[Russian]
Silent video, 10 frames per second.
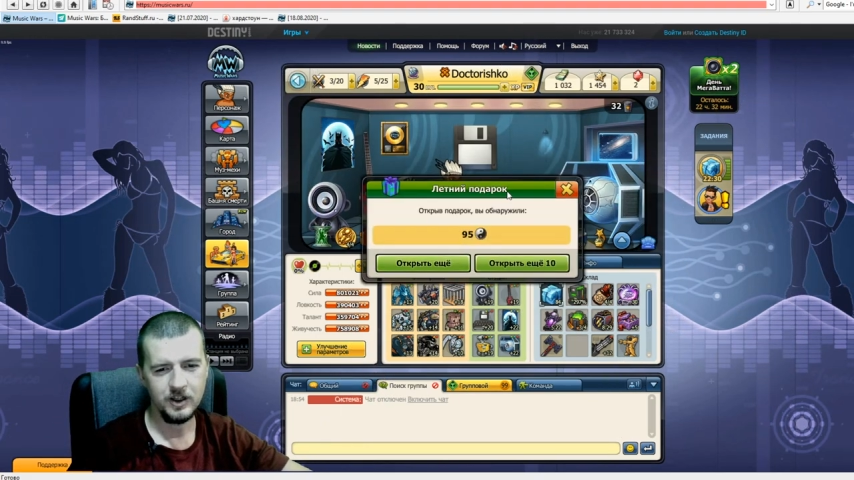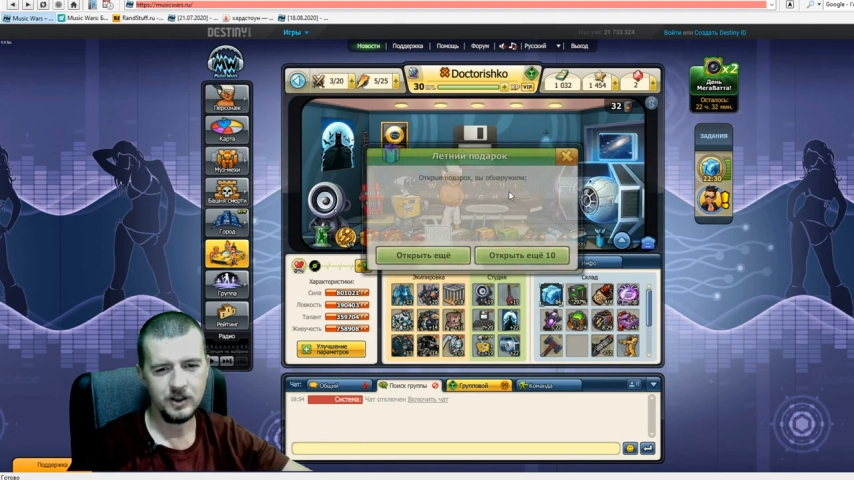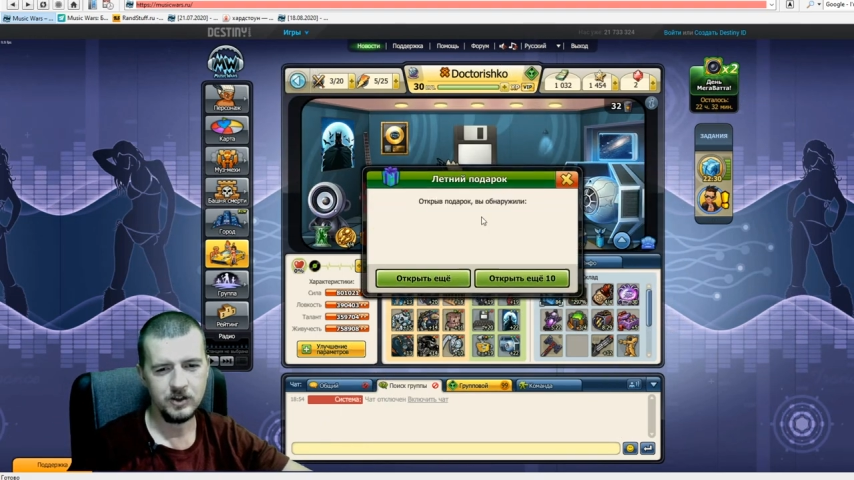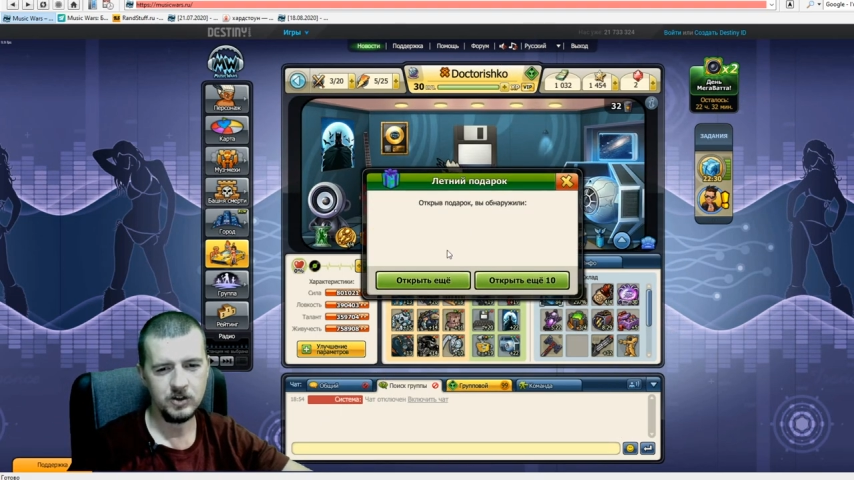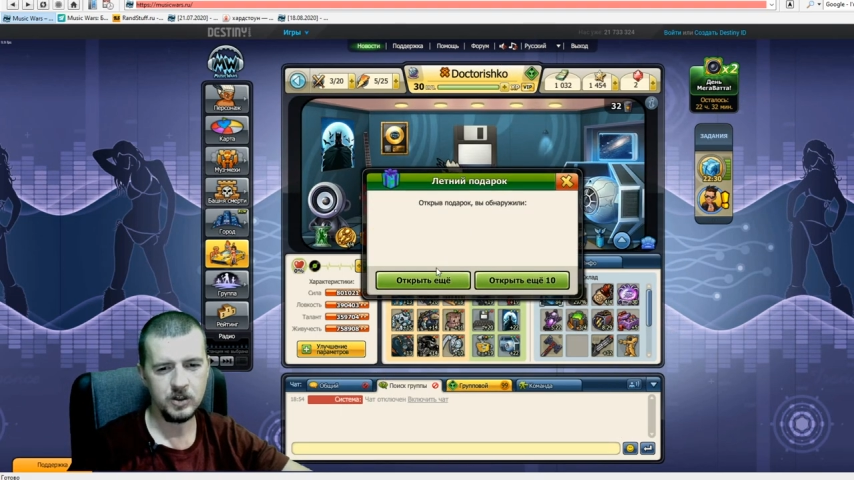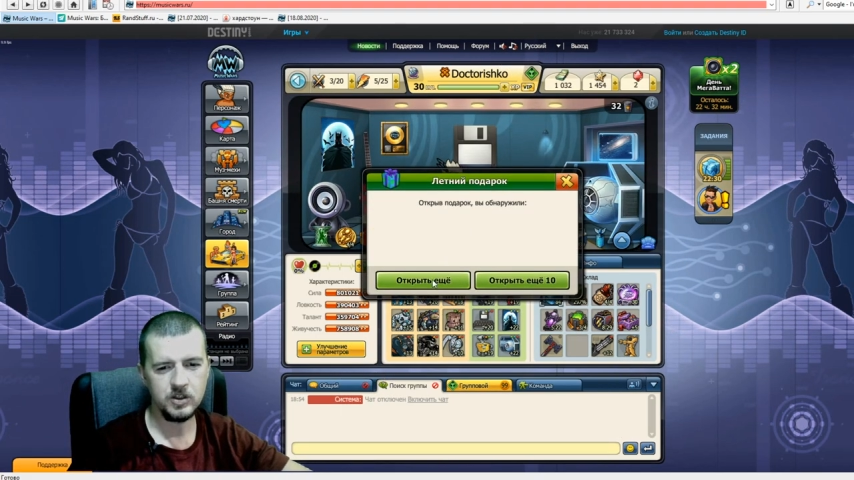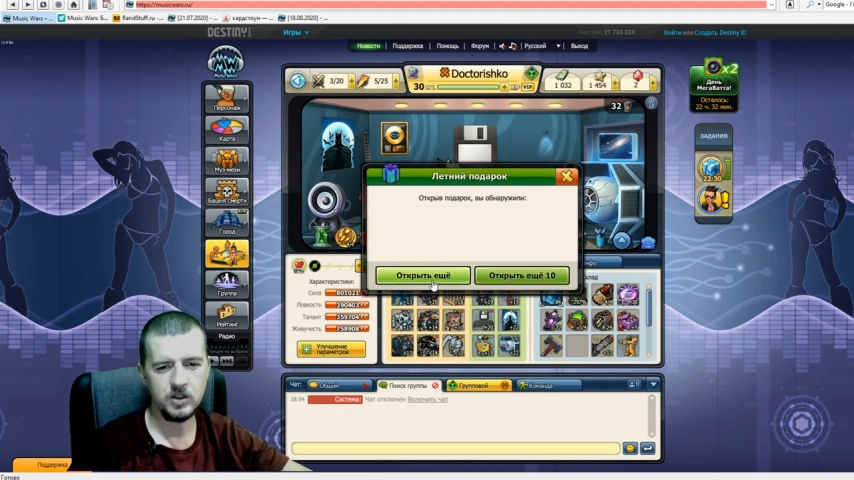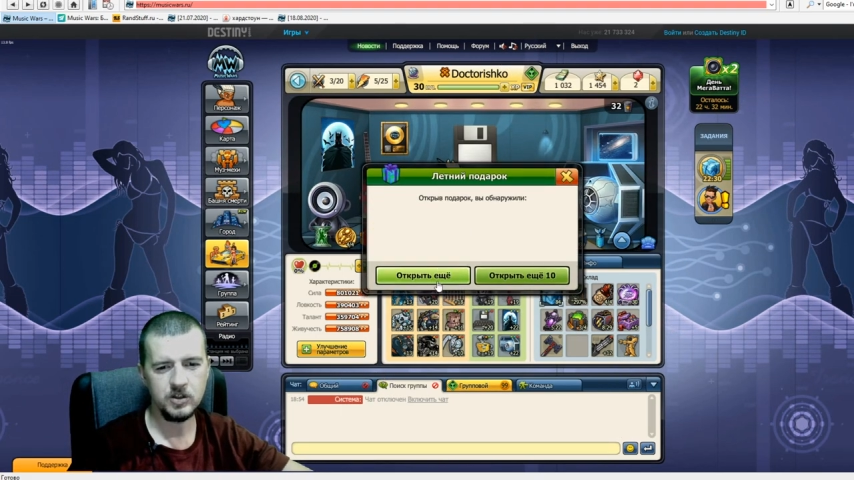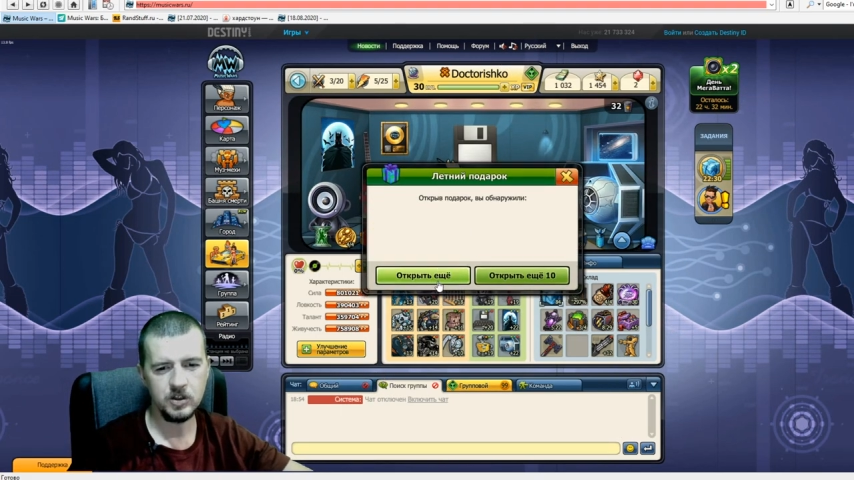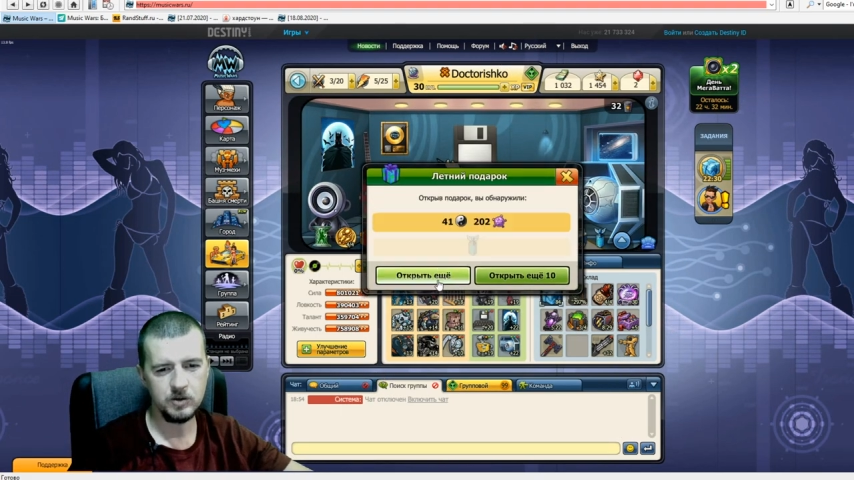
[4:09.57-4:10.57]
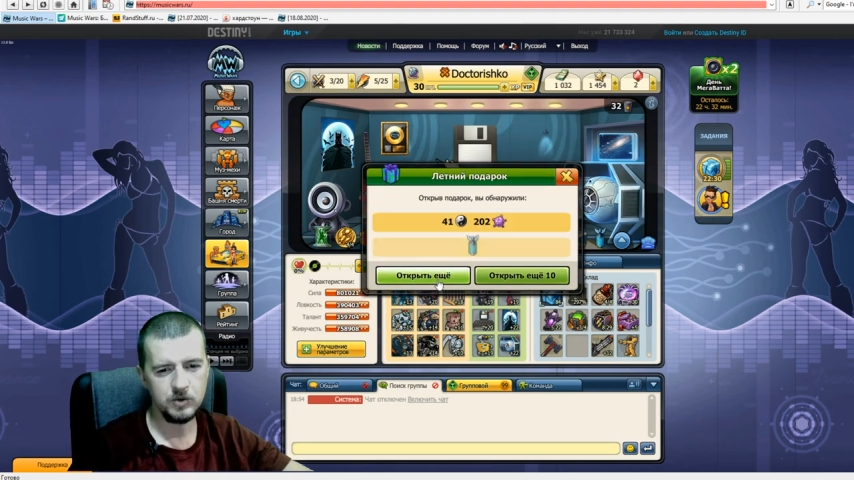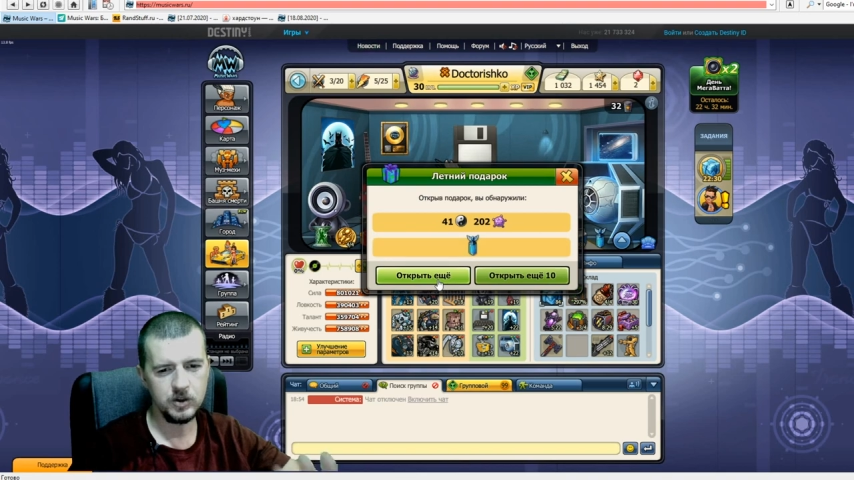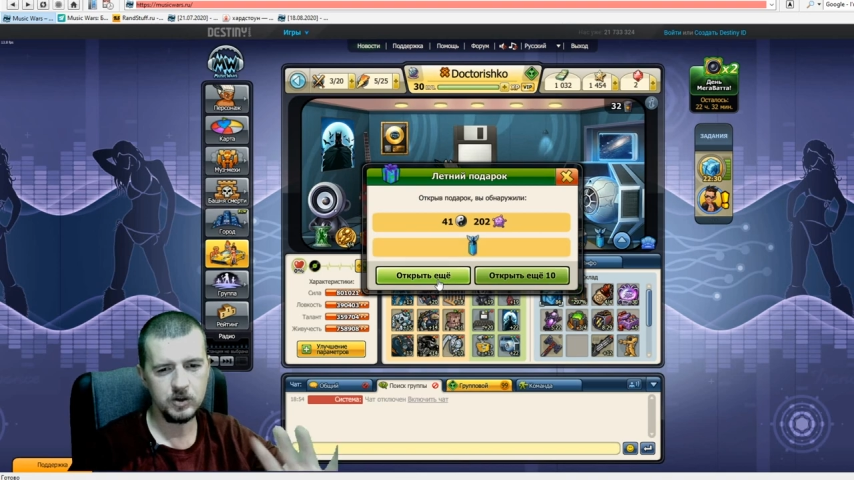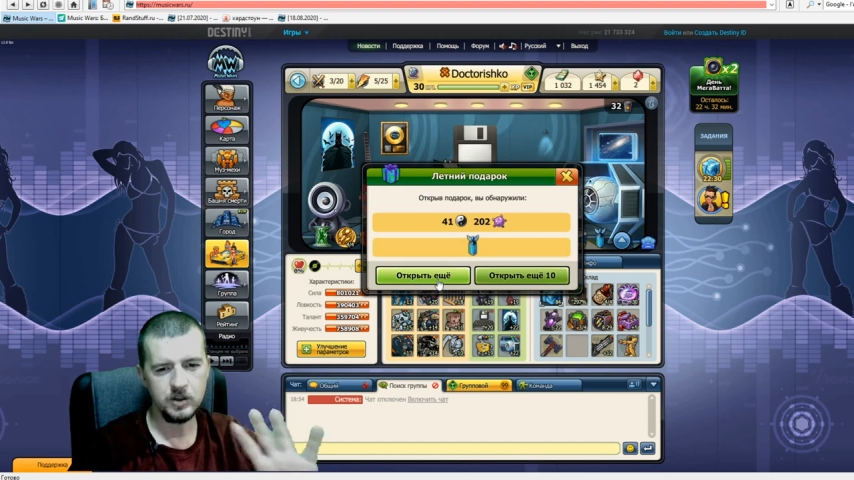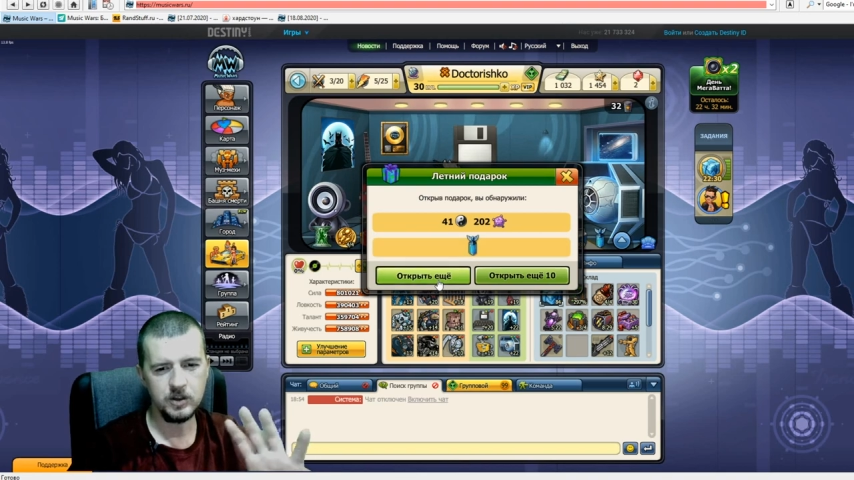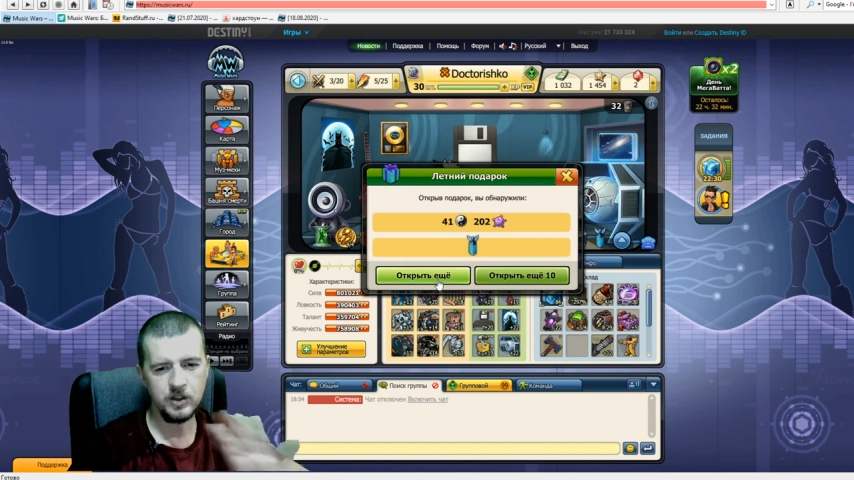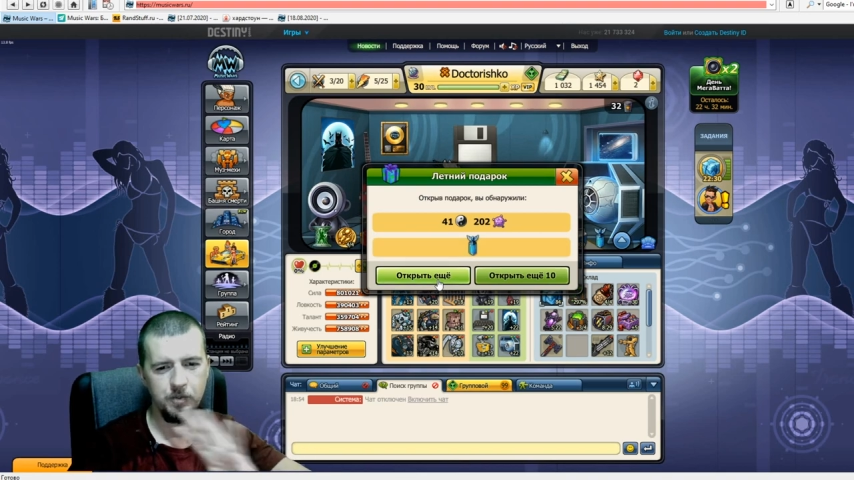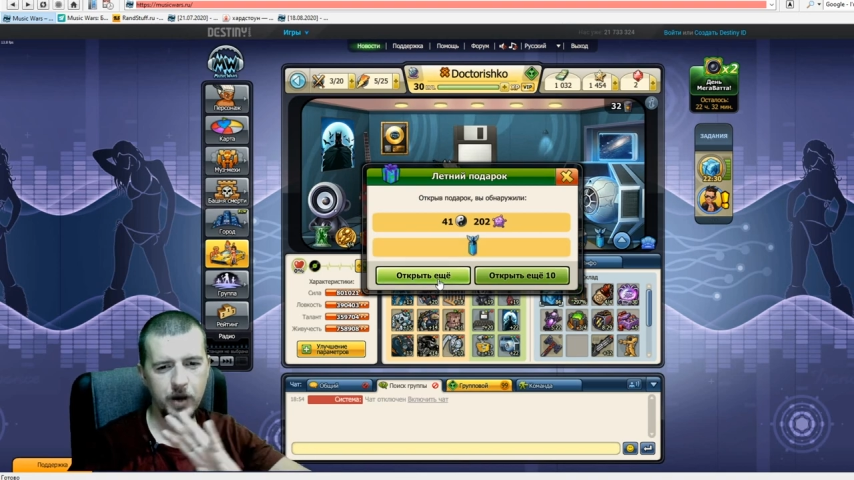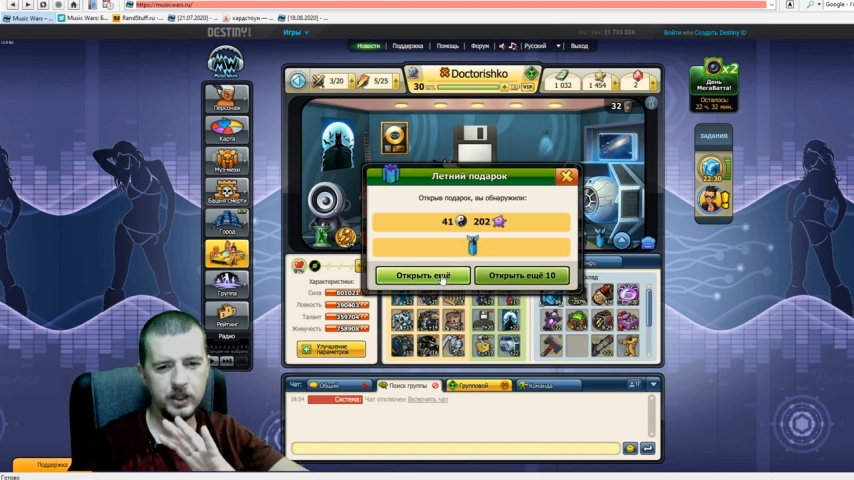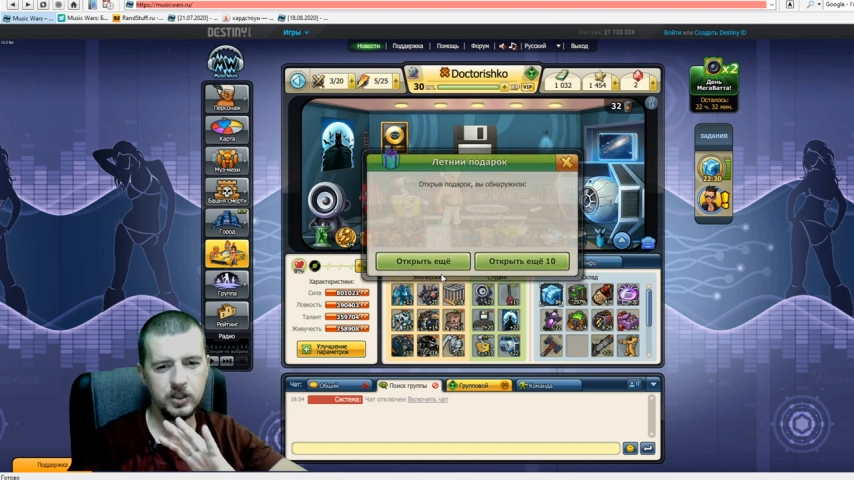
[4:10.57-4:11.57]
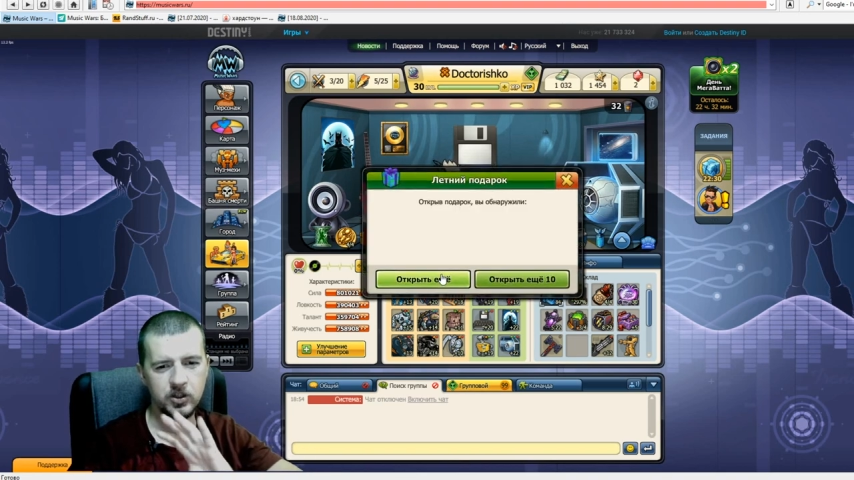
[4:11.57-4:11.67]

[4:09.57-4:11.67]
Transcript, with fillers: Нет, нет, нет. Не пятый,